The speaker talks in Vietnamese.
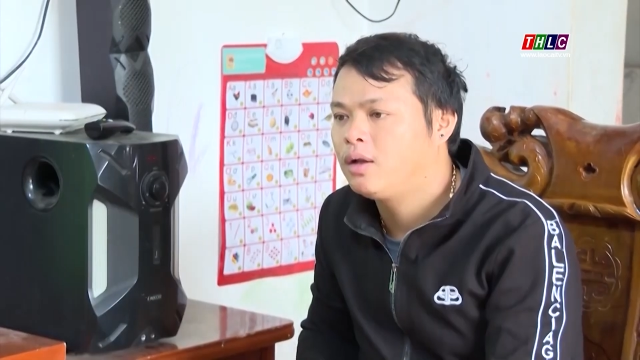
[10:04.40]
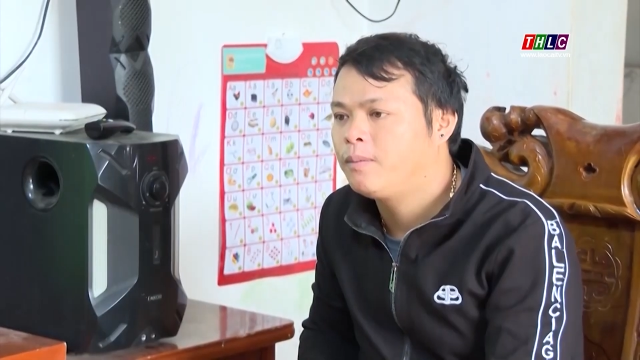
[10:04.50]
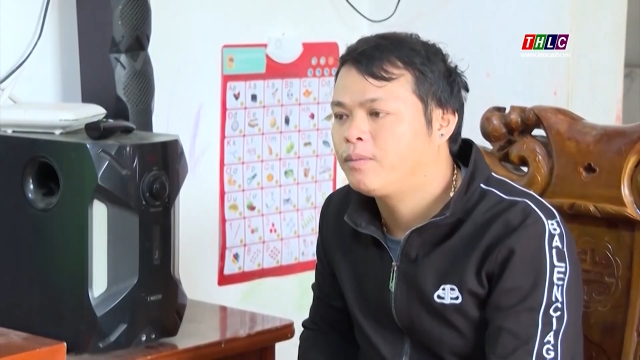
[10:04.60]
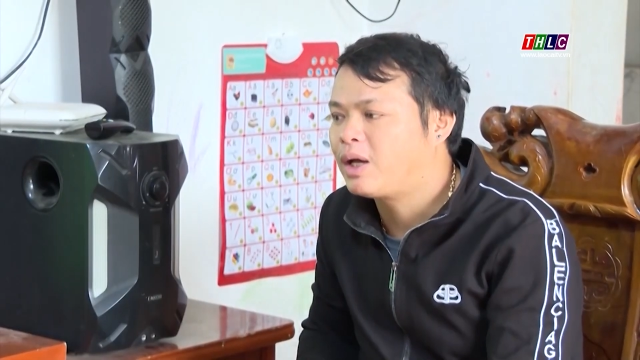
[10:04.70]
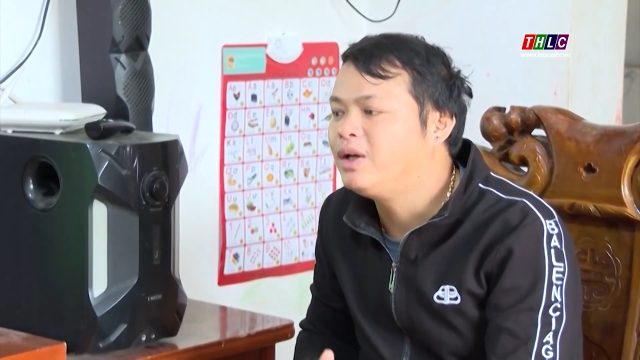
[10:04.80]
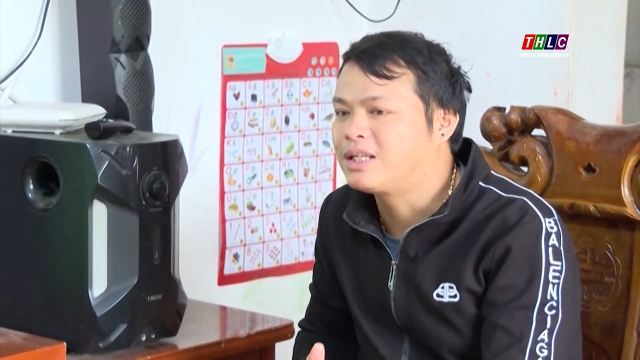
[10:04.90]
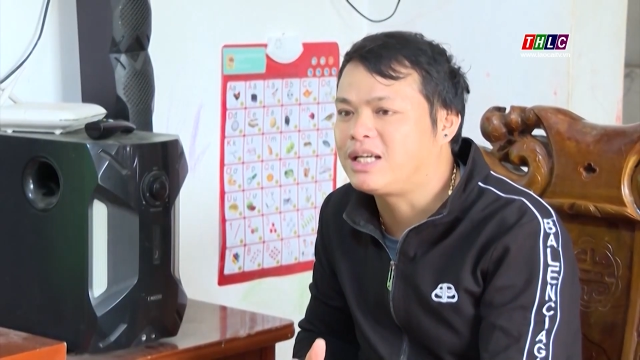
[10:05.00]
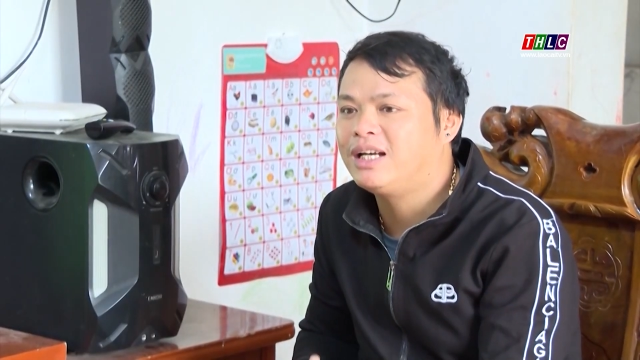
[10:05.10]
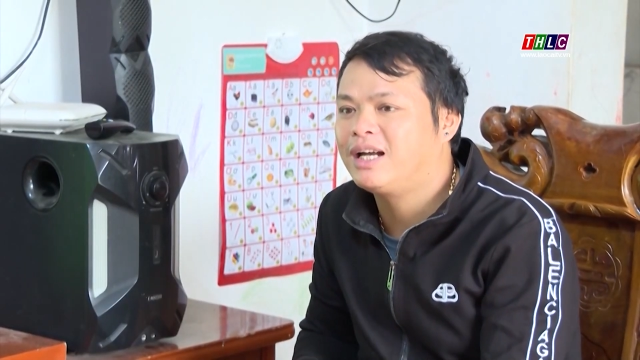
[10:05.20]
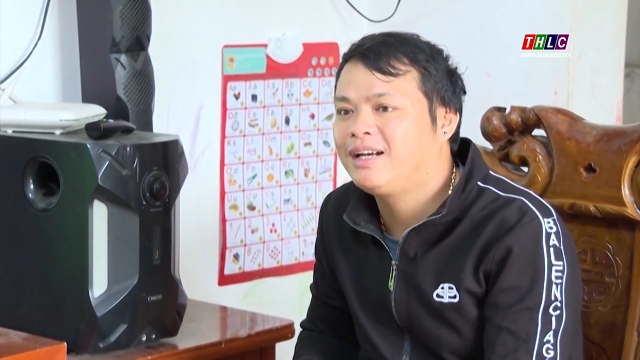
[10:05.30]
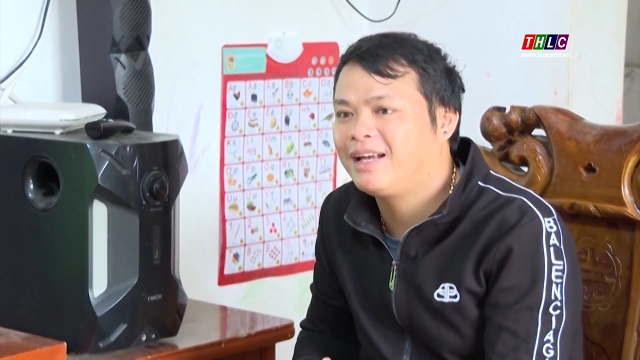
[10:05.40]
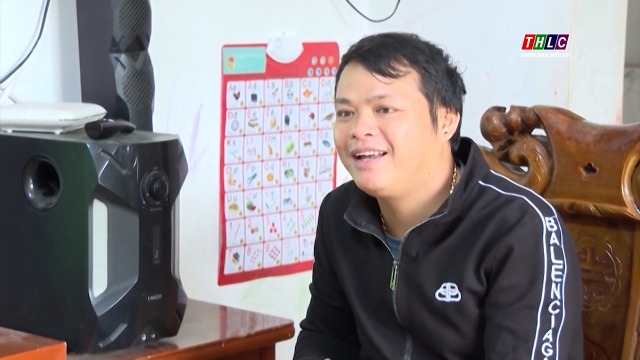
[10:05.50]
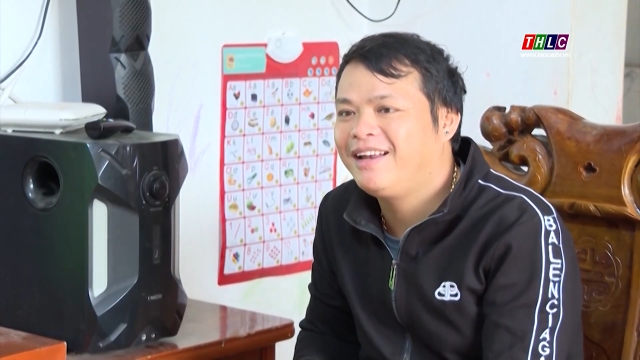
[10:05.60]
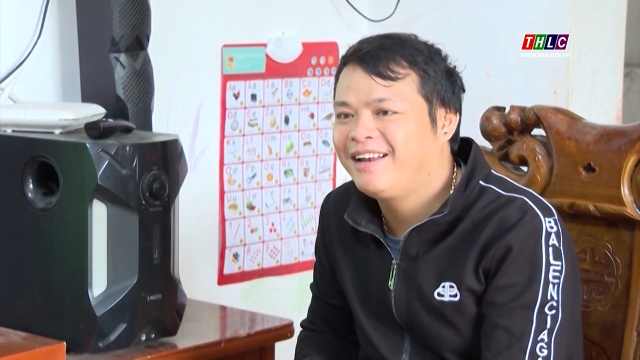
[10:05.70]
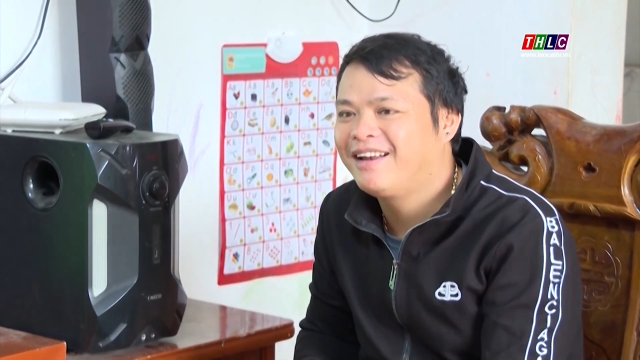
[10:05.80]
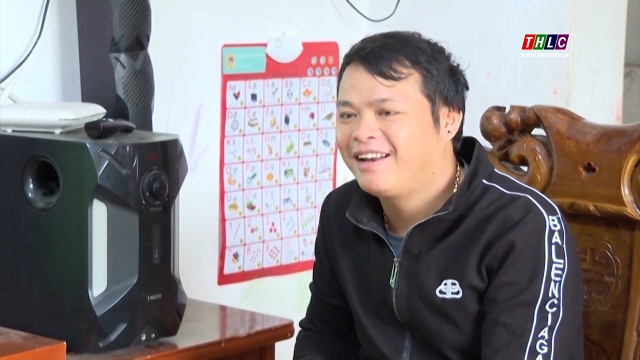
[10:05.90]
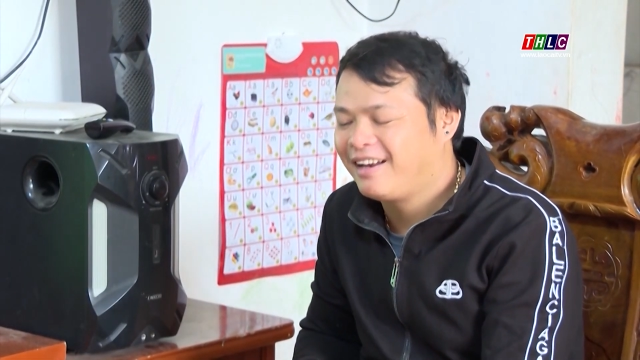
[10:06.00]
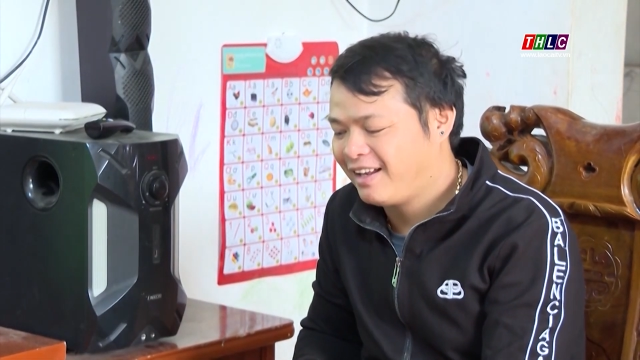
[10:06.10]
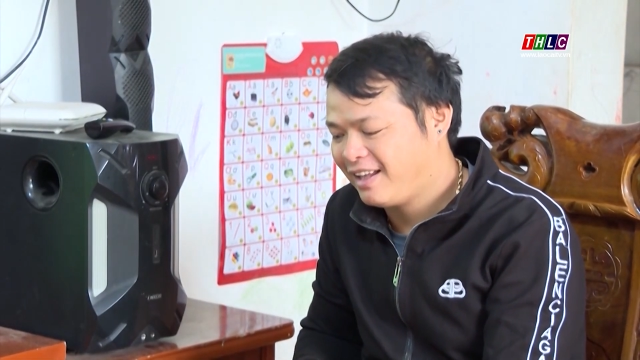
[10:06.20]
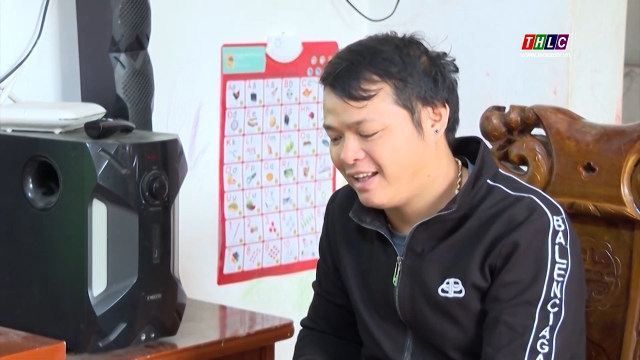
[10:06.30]
dưỡng, thu nhập từ 20 triệu
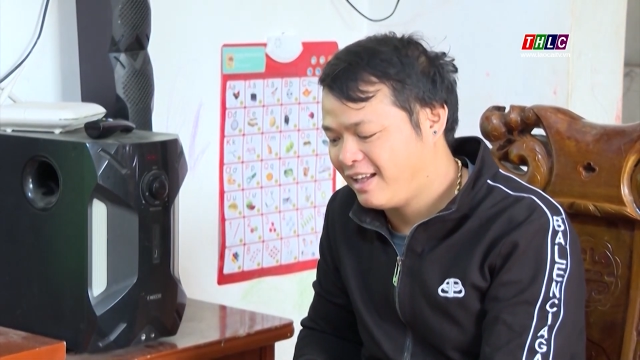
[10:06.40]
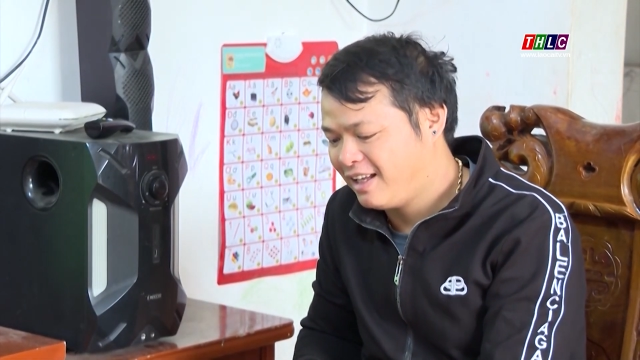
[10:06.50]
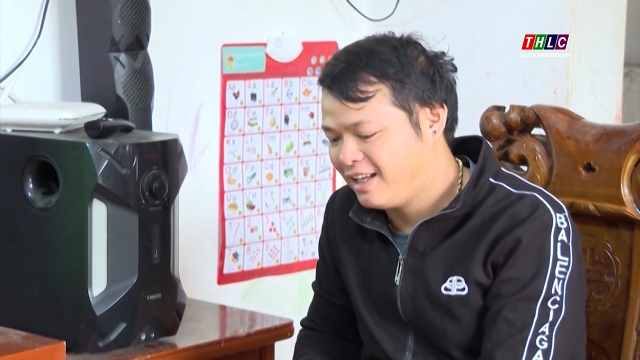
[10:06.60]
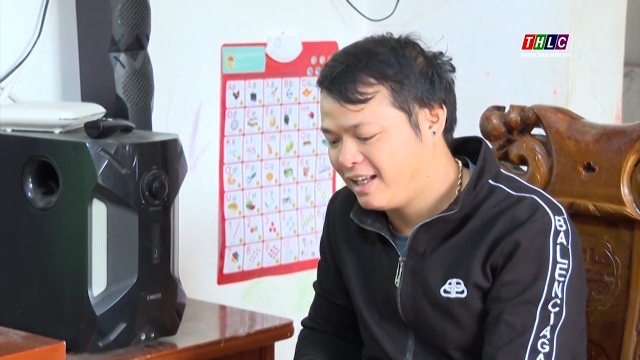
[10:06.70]
đồng mỗi người một